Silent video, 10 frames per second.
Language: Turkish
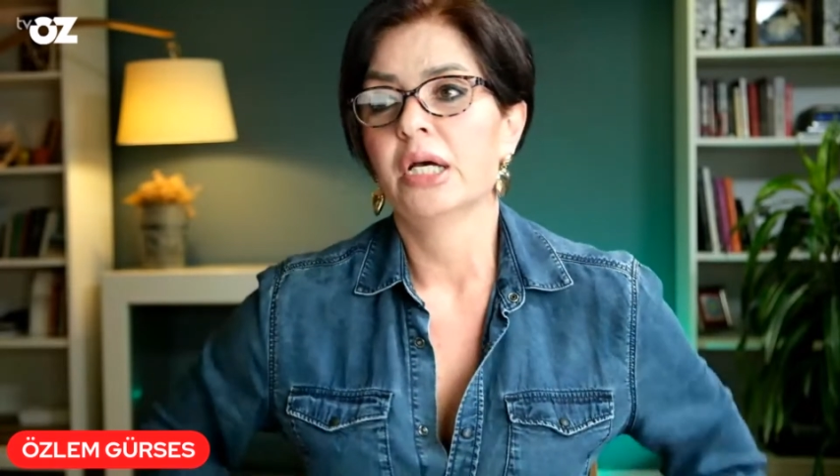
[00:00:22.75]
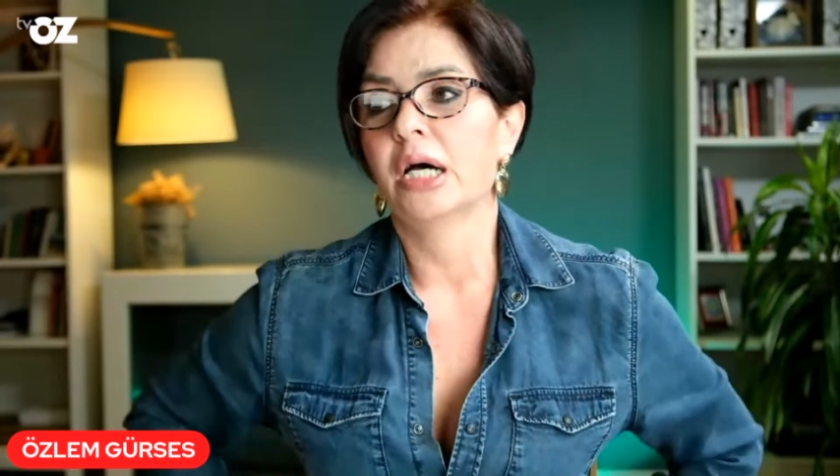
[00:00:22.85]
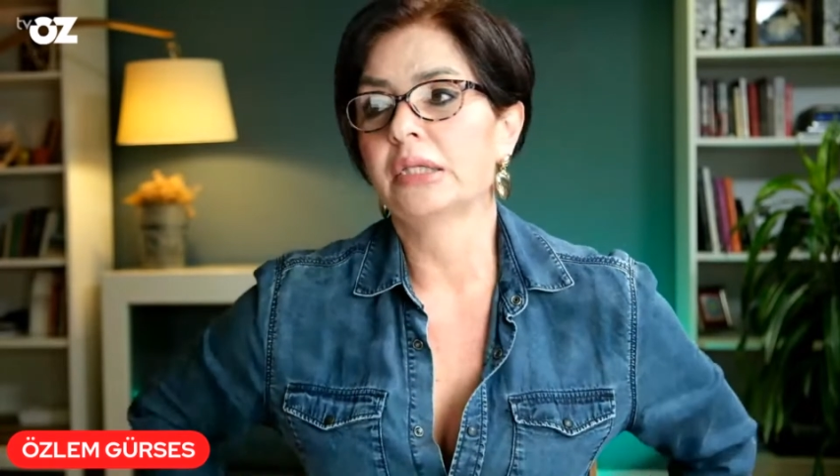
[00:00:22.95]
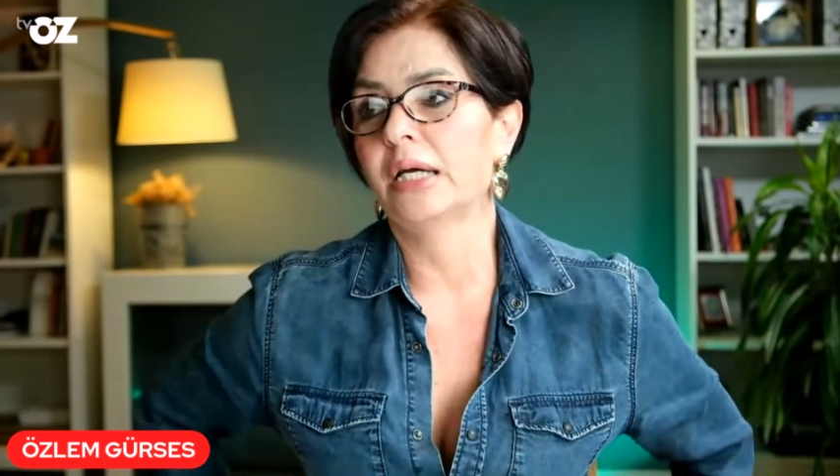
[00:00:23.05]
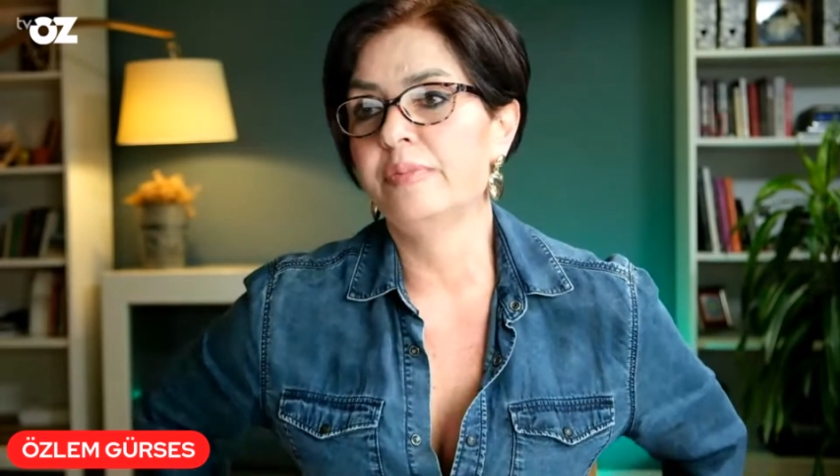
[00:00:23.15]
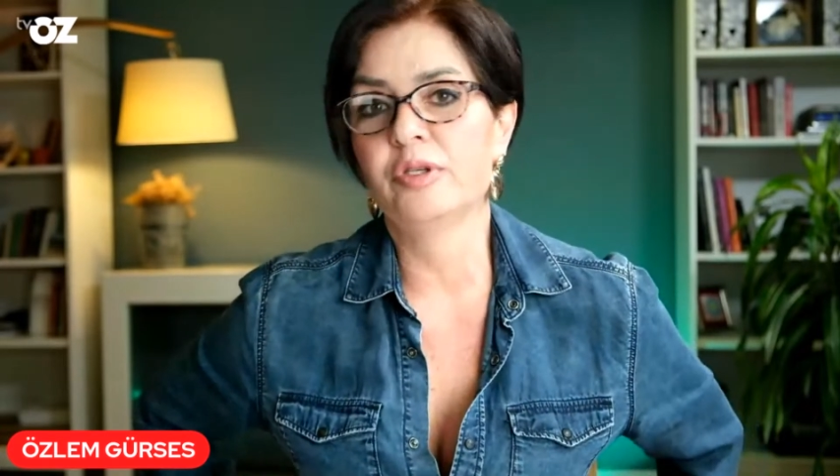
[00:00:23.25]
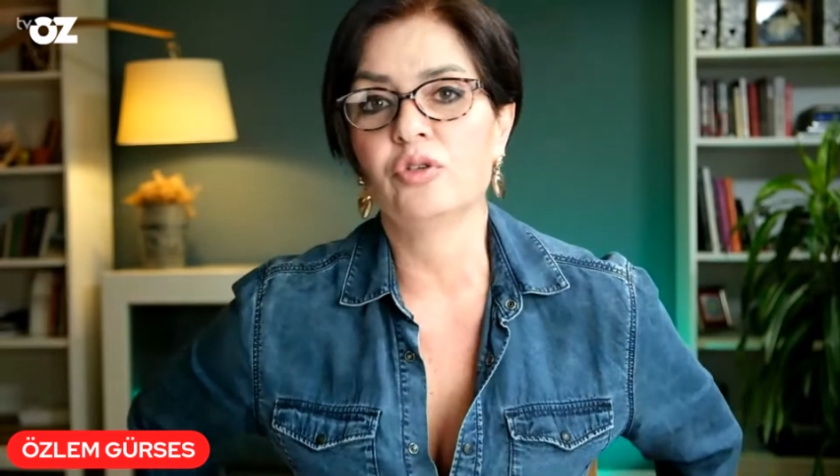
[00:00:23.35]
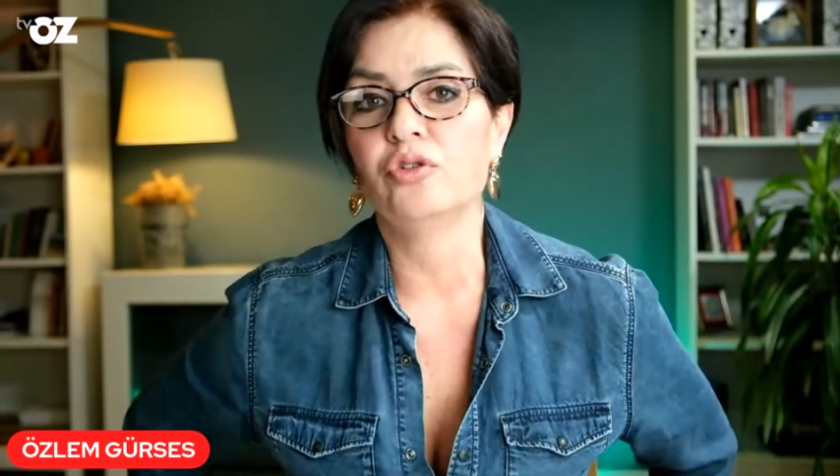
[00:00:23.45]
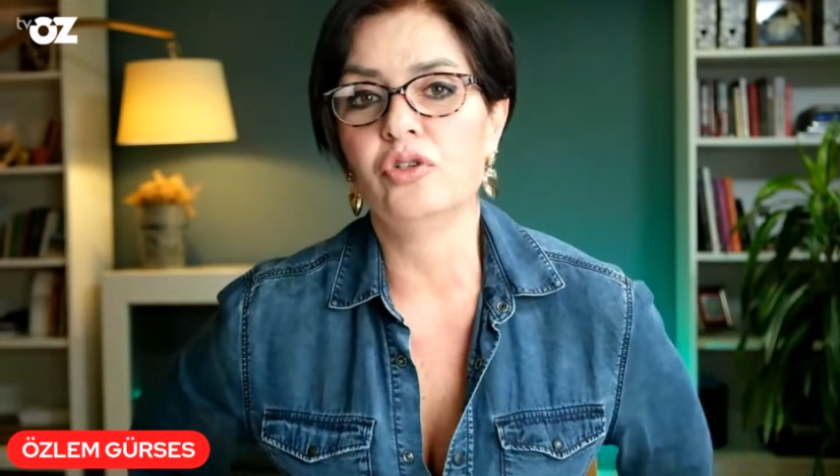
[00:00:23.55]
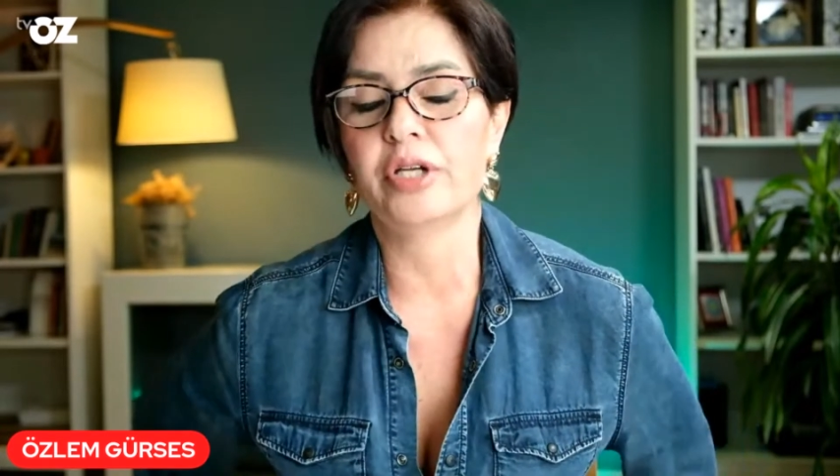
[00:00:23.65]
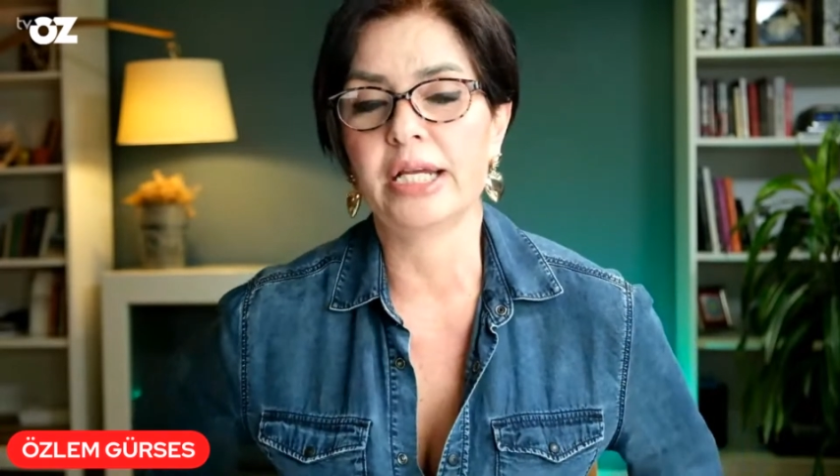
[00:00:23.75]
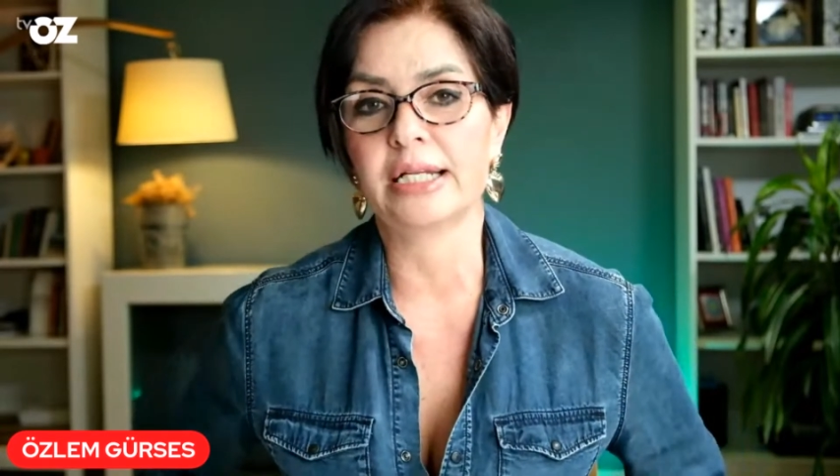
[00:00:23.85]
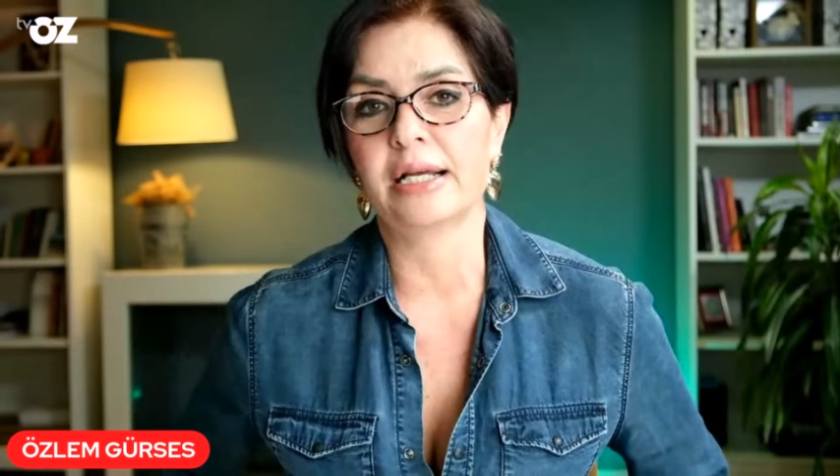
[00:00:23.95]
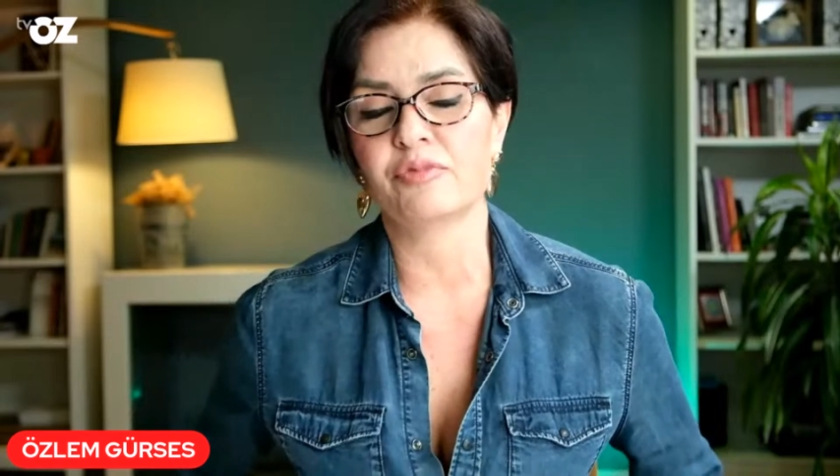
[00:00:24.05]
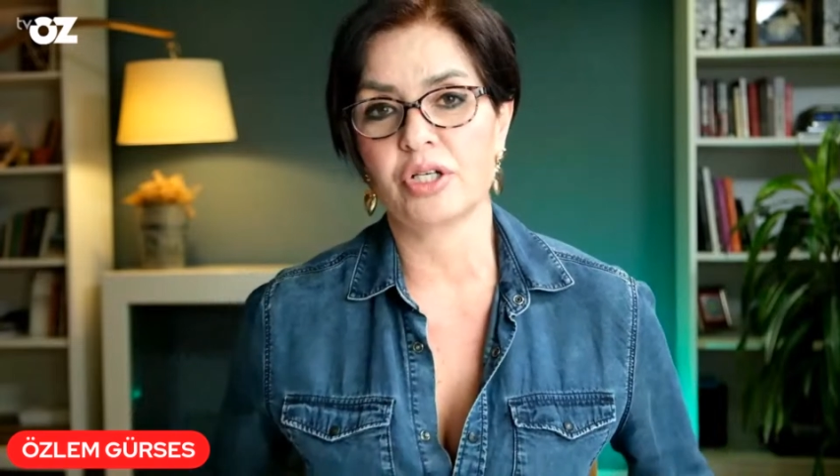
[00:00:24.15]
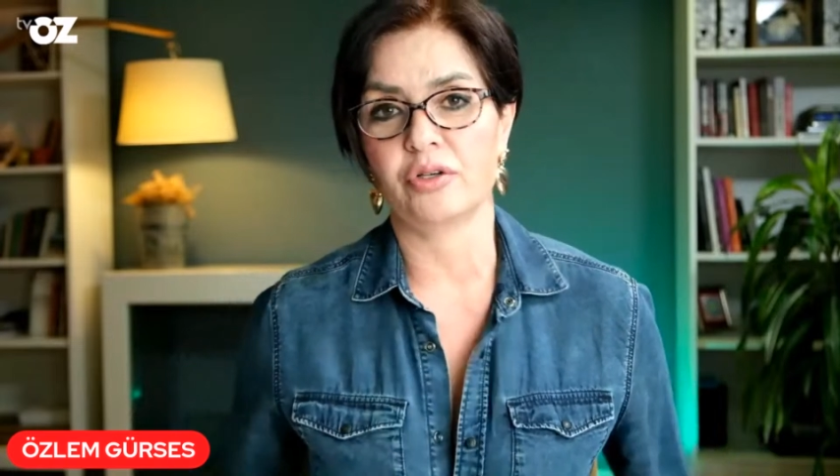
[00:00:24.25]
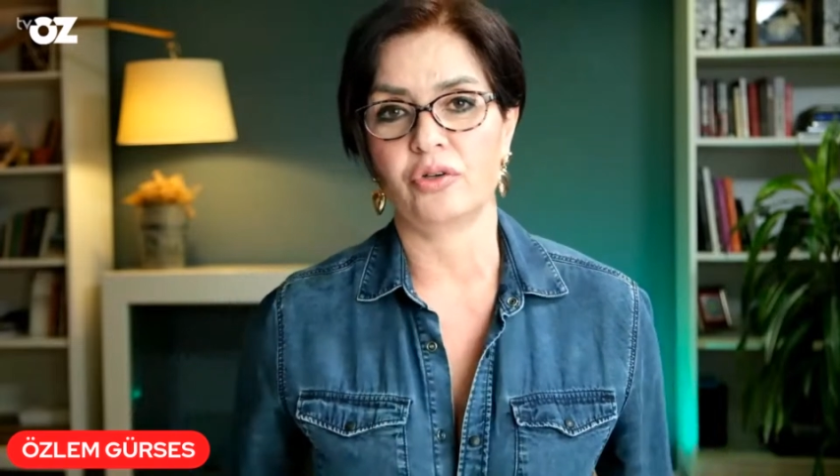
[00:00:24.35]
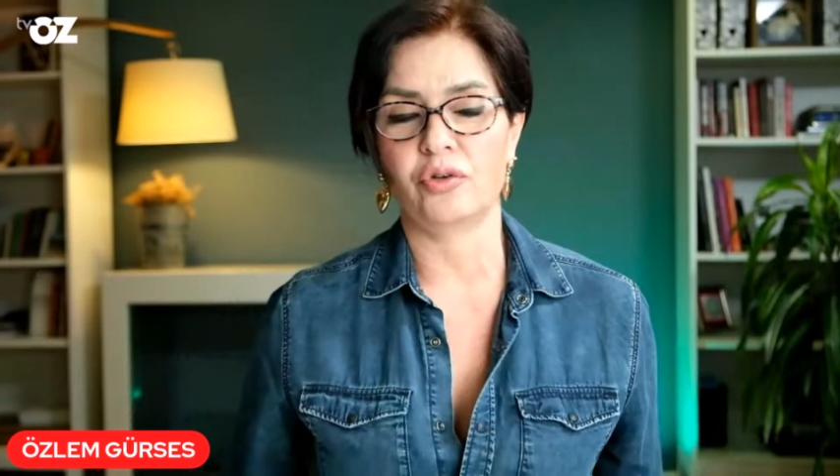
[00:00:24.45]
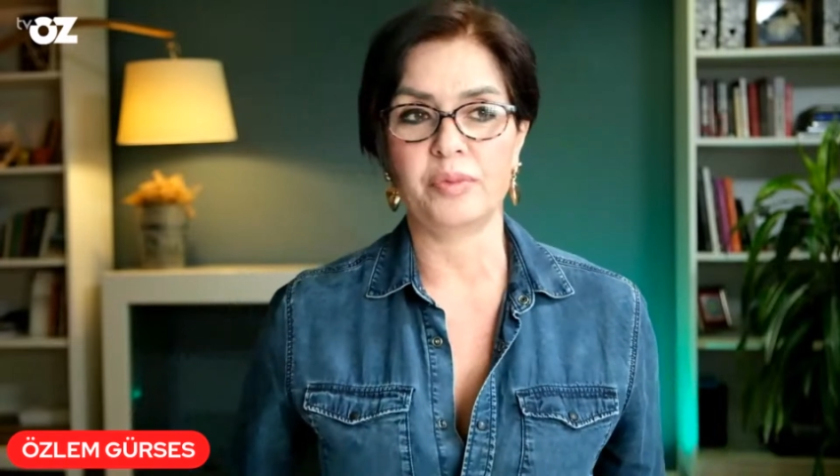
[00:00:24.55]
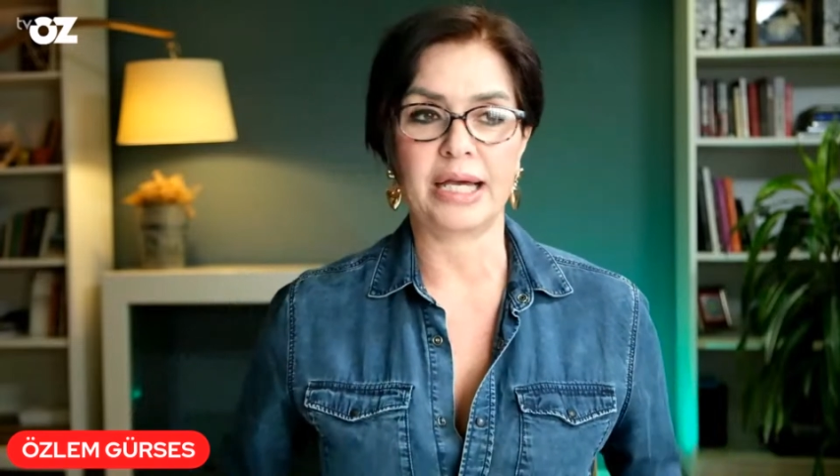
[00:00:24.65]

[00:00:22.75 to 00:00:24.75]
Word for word: Hatta bir gönüllü reklamcı arıyorum.